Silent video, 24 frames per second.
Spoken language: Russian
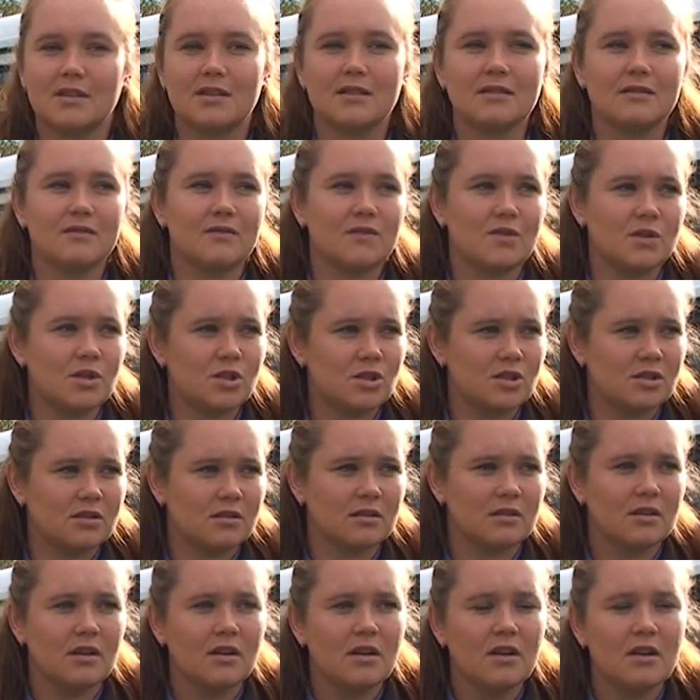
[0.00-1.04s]
где
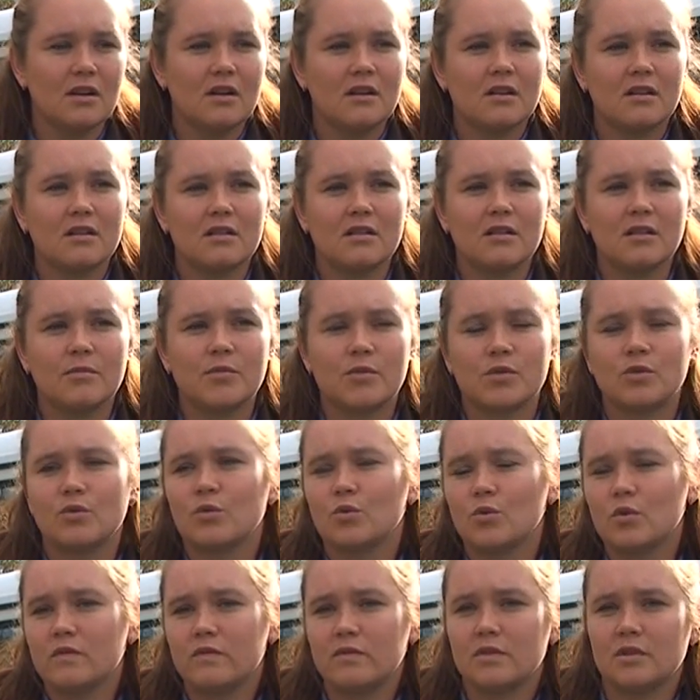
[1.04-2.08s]
вещи, где
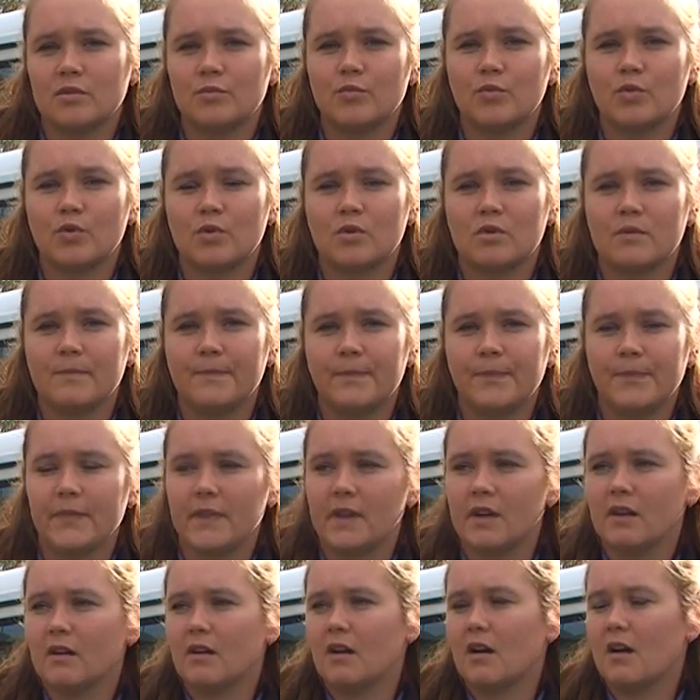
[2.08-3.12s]
продуктовый набор.
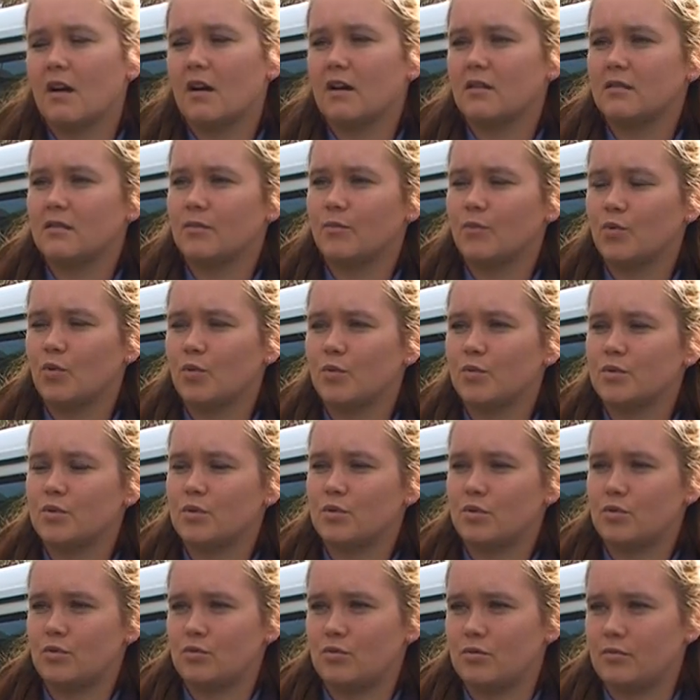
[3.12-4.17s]
И какая-то помощь
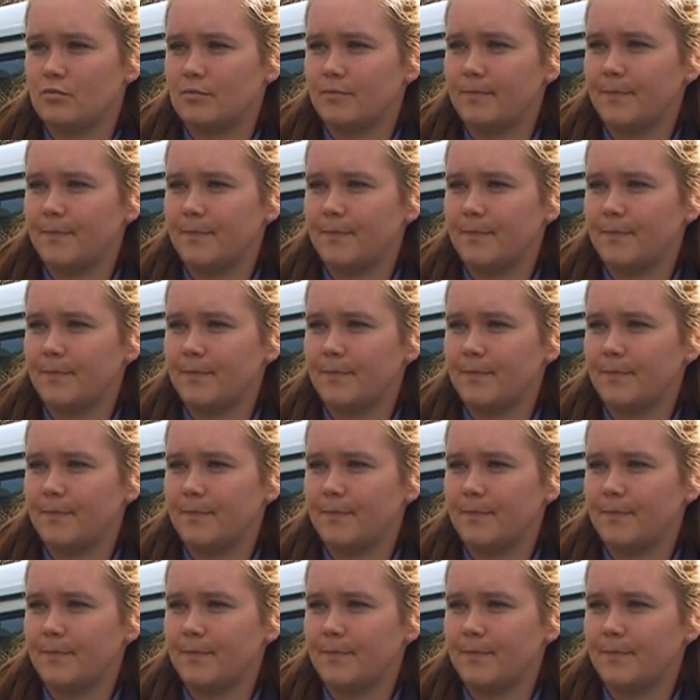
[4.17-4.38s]
еще.